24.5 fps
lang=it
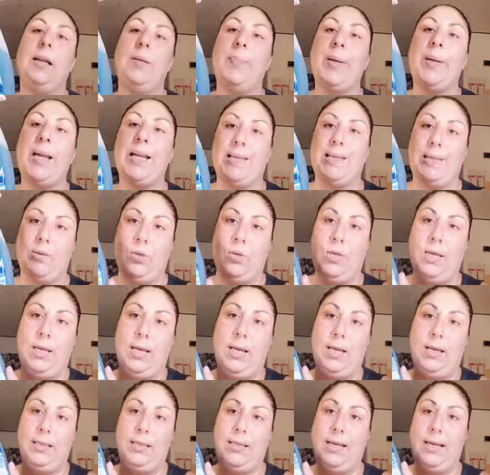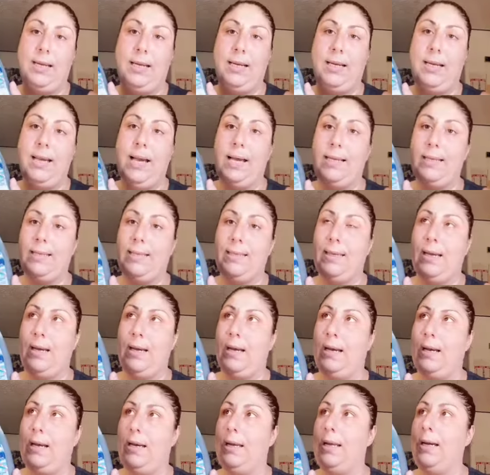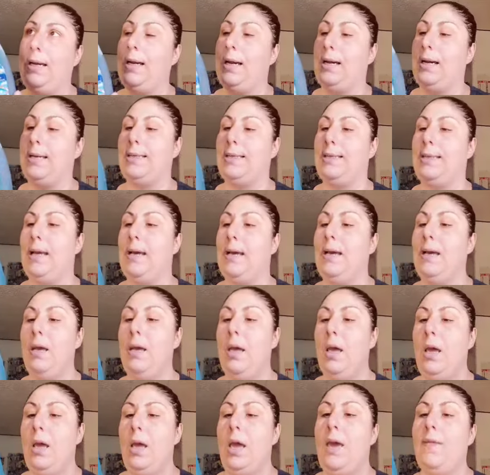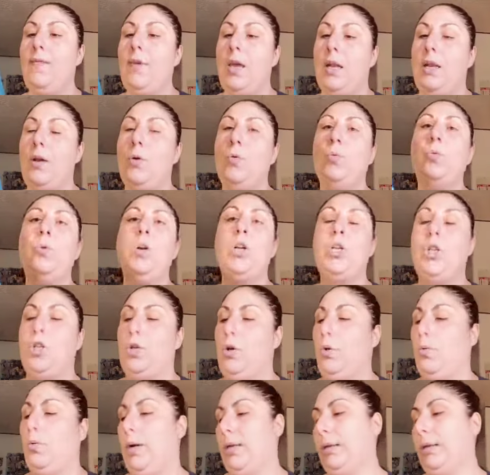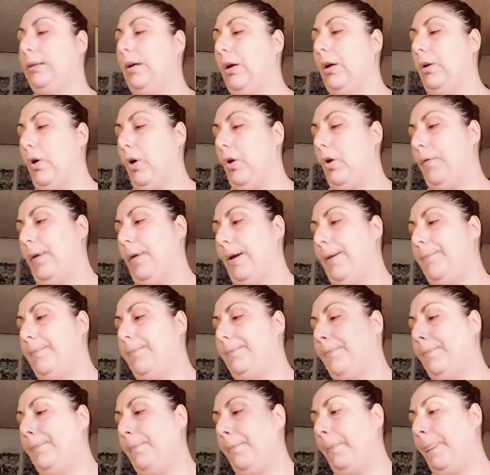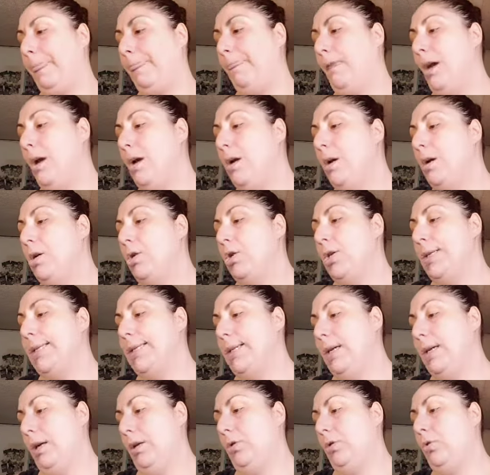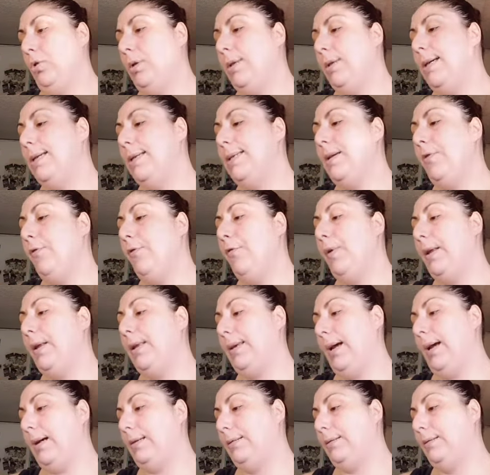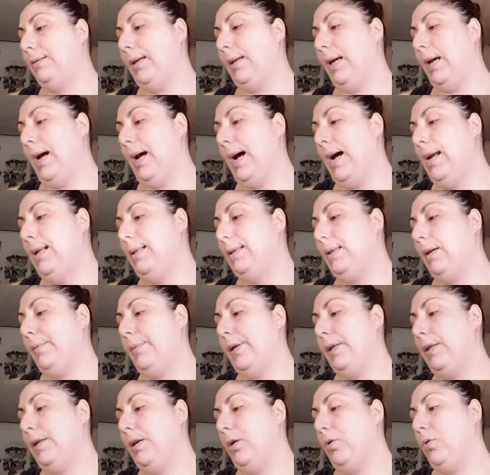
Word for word: il prezzo dalla, dalla ragazza alla cassa e viene 1,59 c'è scritto disinfettante altamente